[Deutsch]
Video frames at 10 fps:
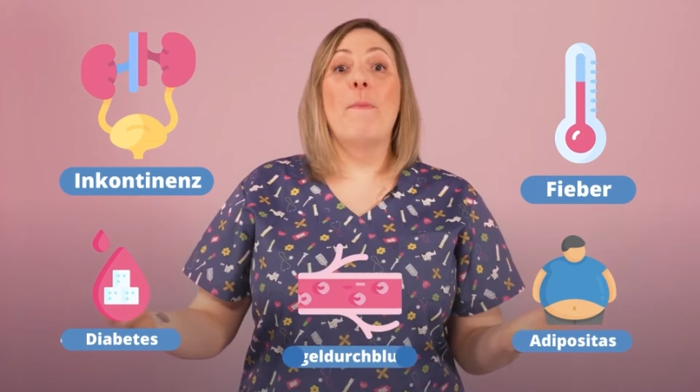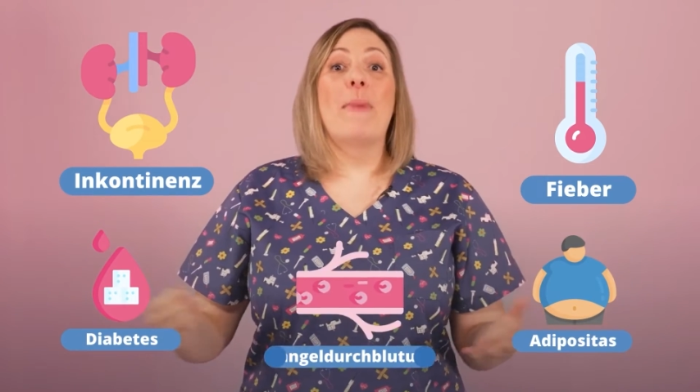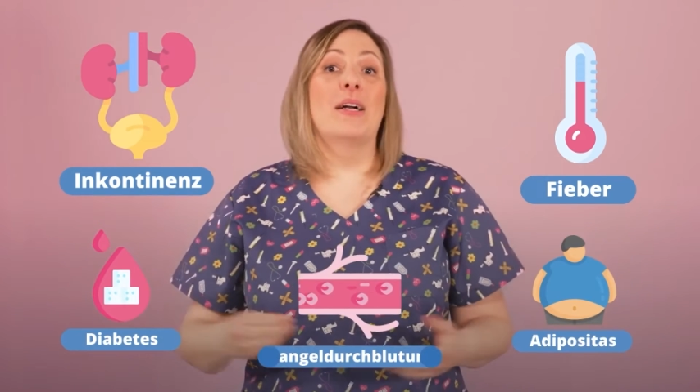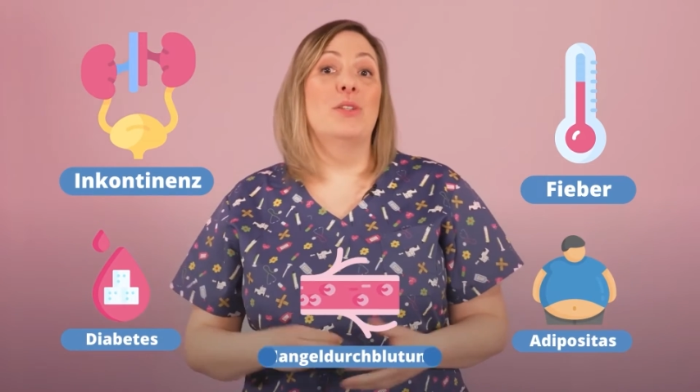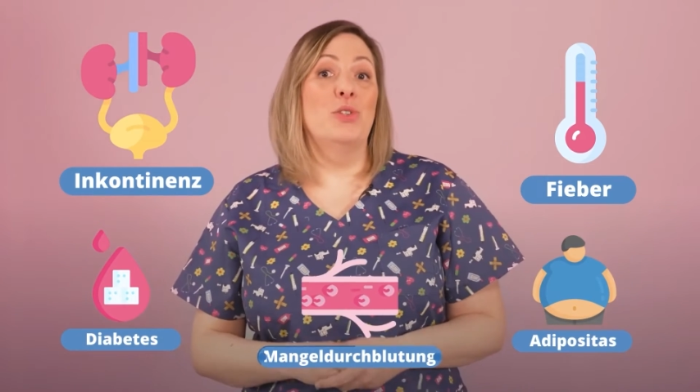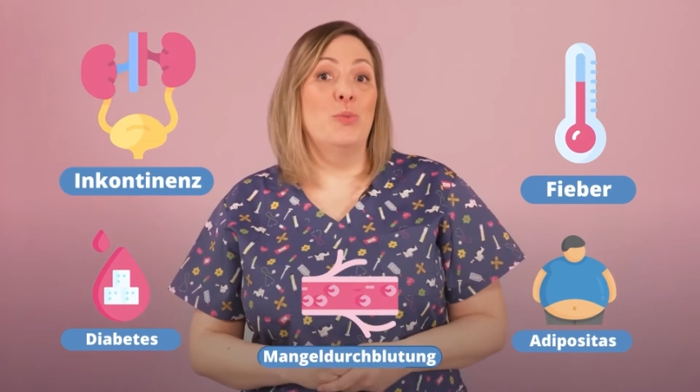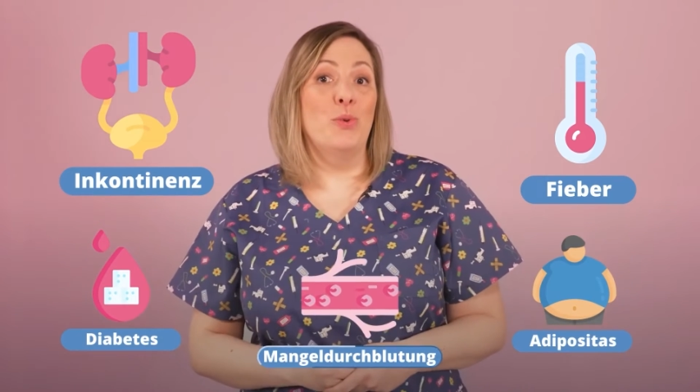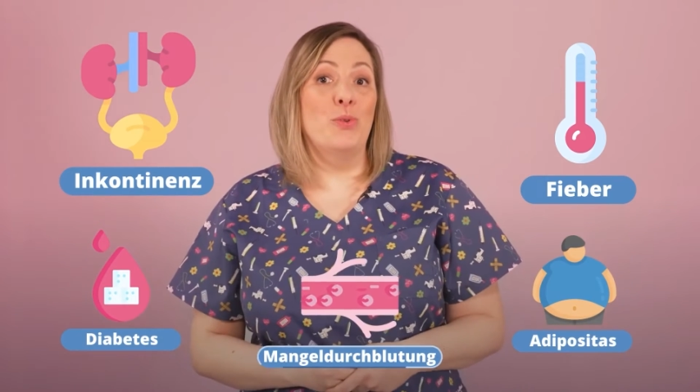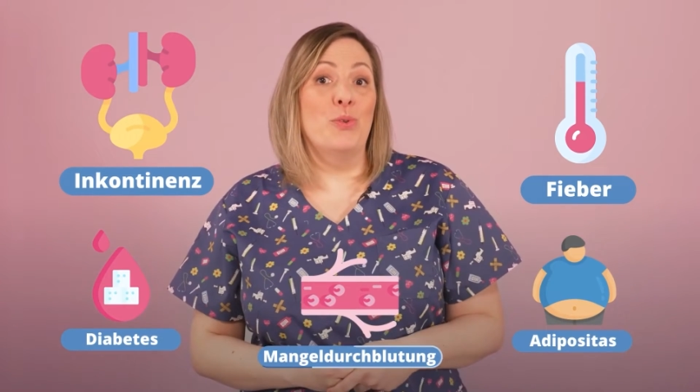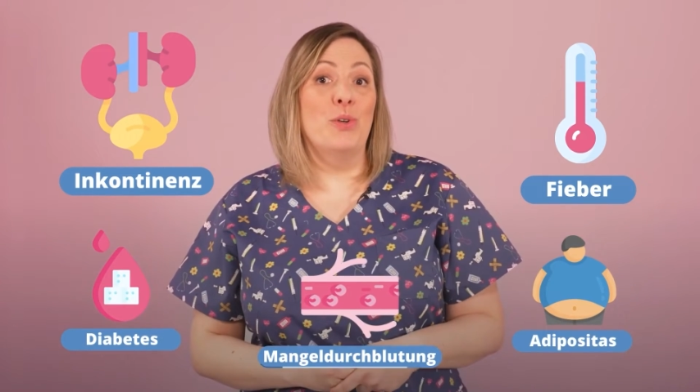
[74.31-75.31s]

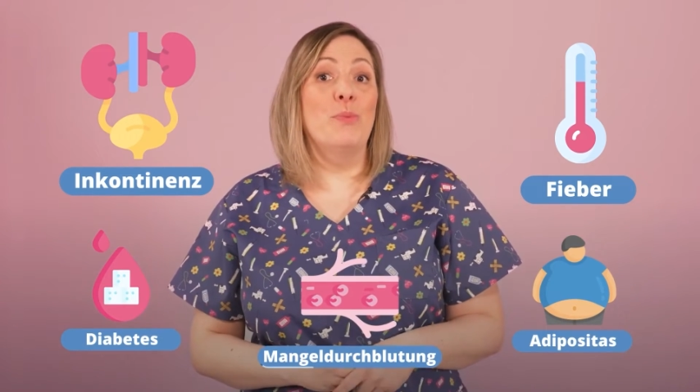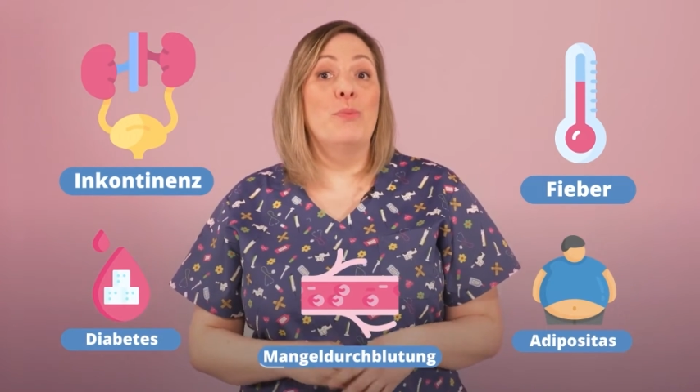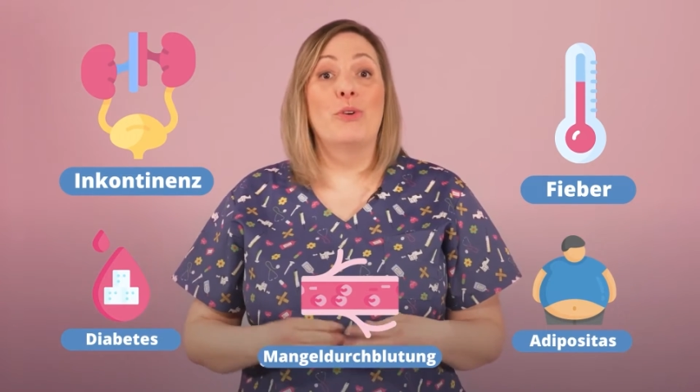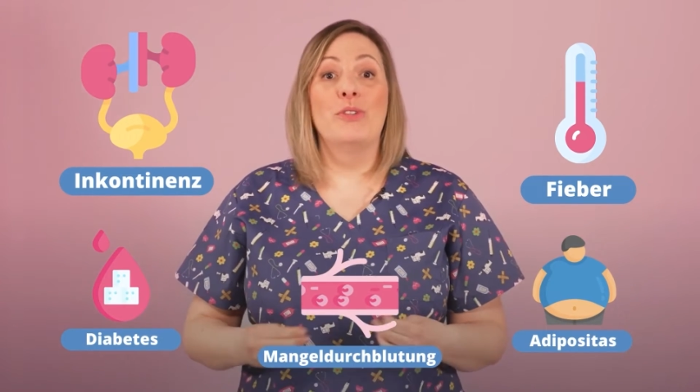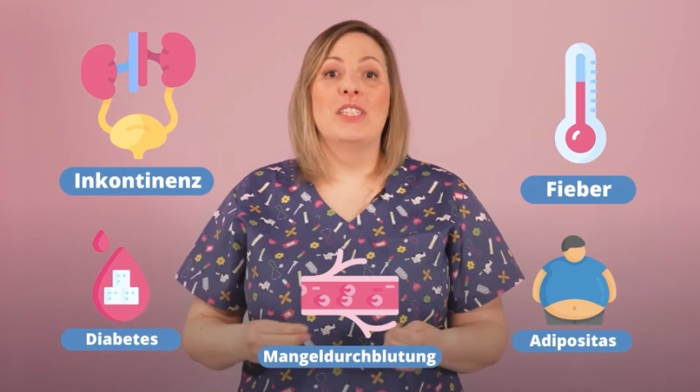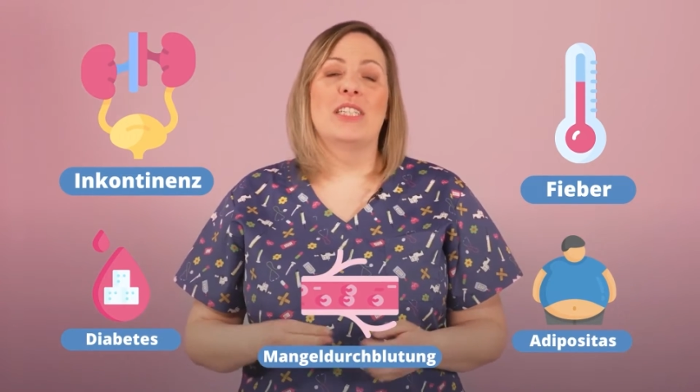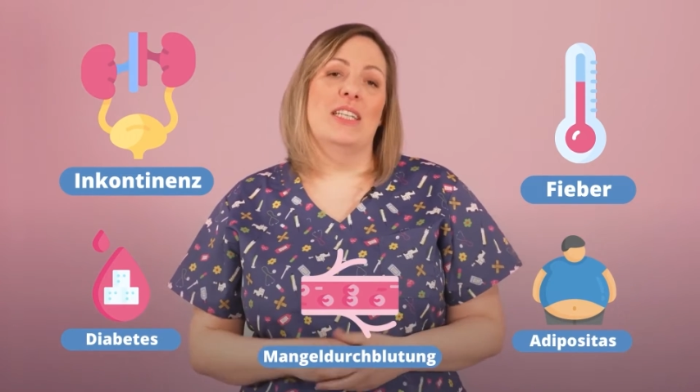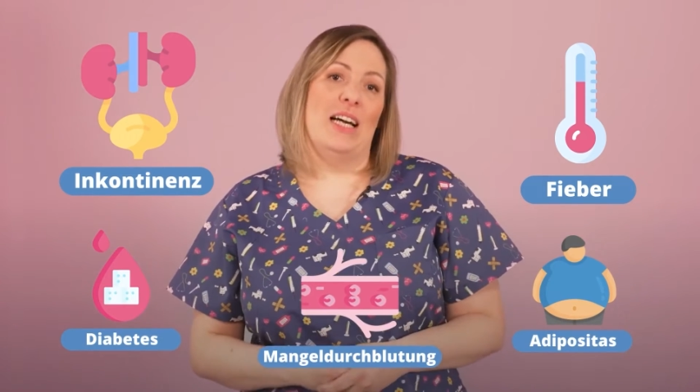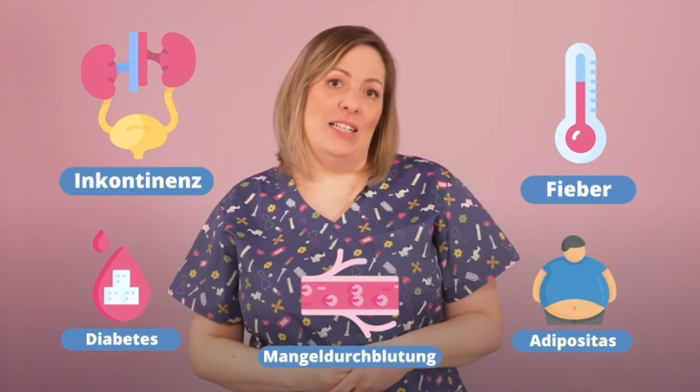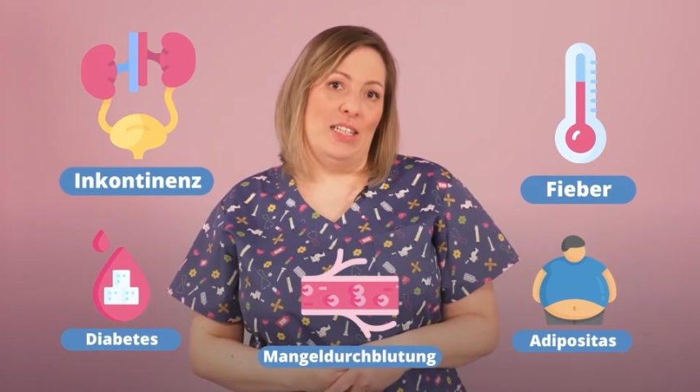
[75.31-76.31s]
Mangeldurchblutung begünstigen
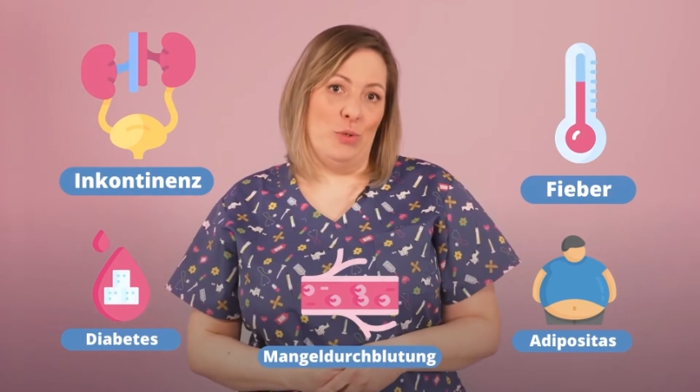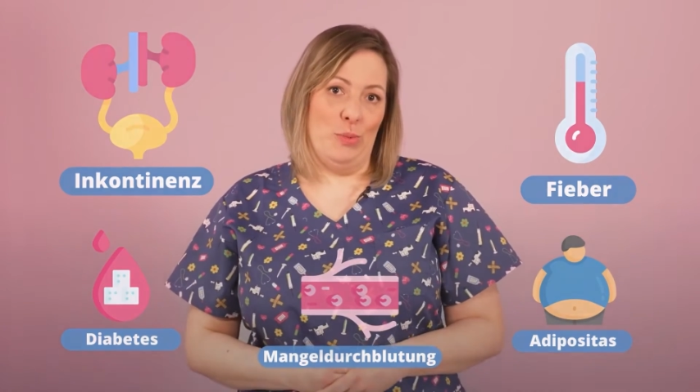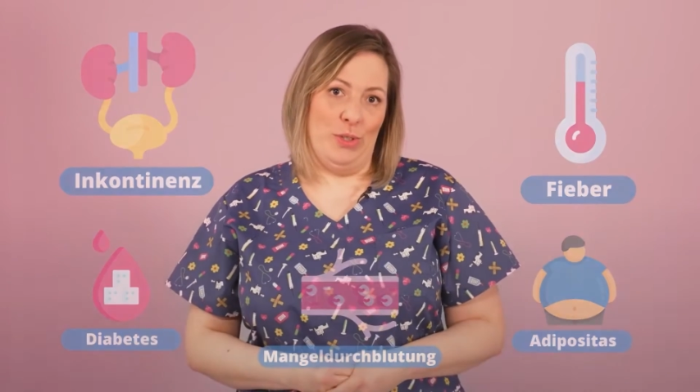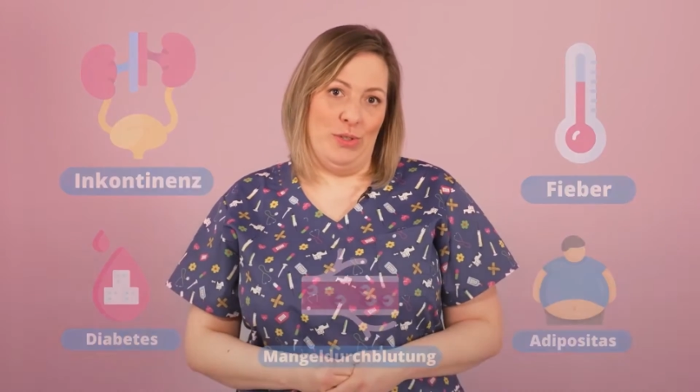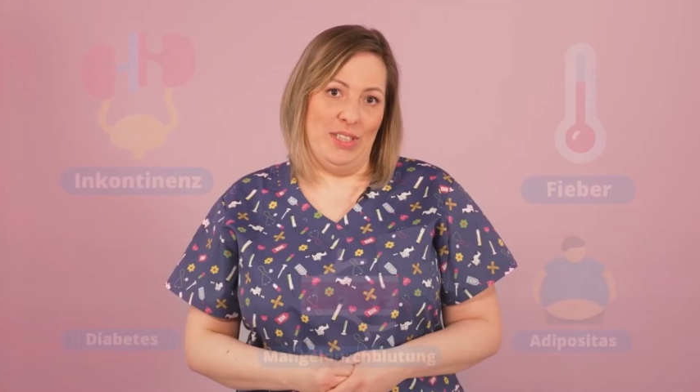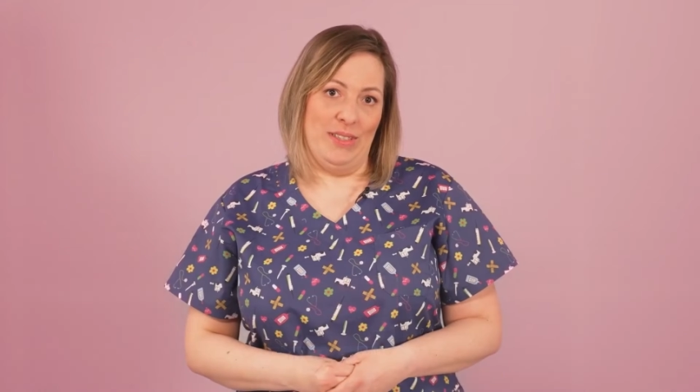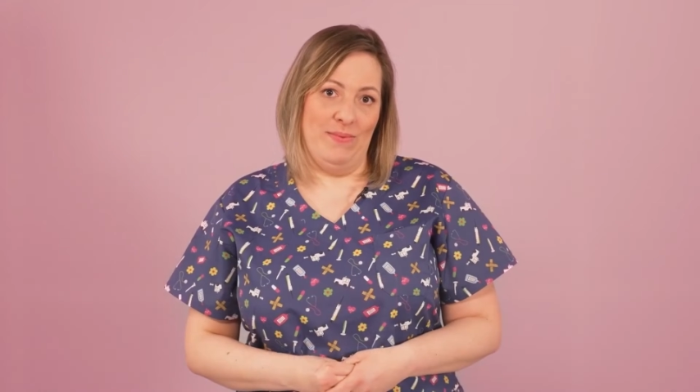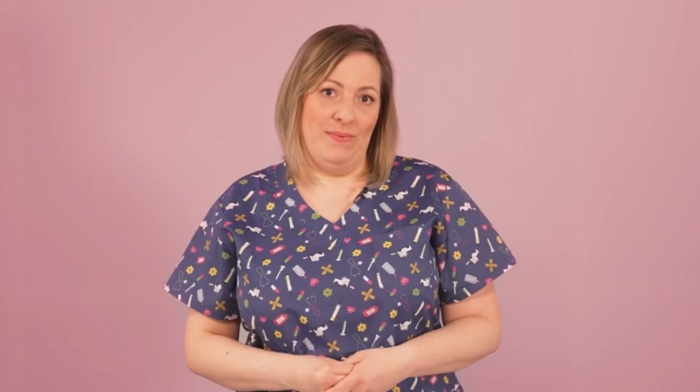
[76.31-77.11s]
einen Dekubitus.